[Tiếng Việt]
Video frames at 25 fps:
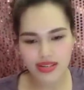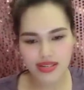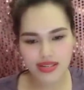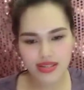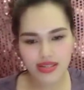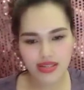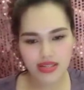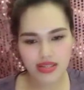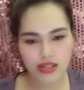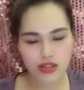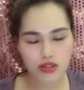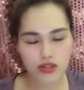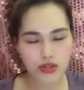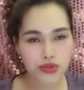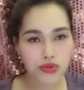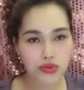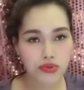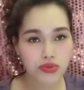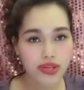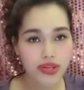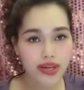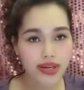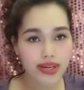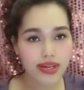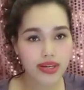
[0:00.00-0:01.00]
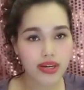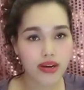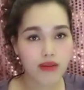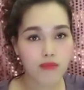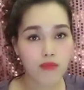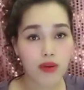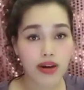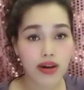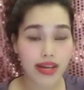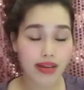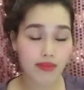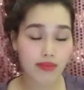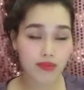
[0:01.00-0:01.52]
uh, cô dạy
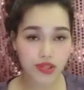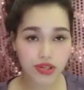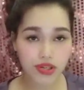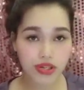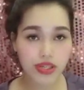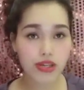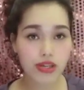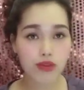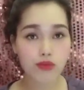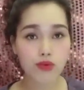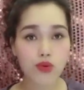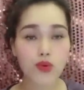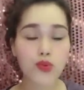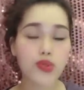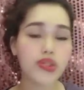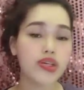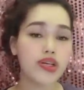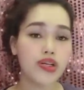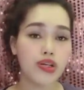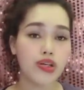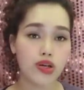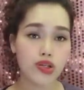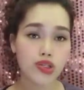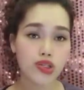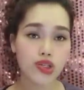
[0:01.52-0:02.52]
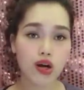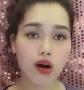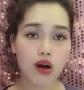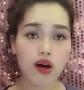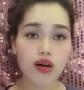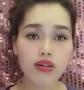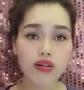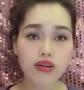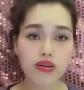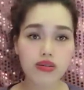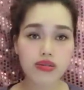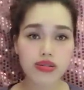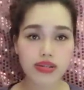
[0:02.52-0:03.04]
uh, bọn em chưa hiểu cô có thể nói rõ
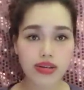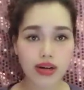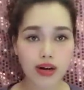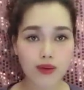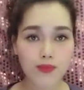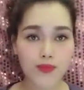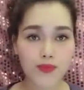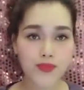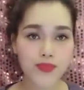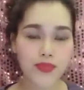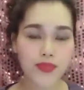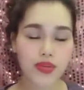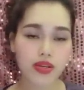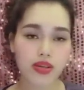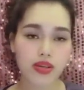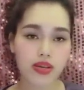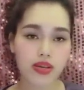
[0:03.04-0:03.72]
hơn được không?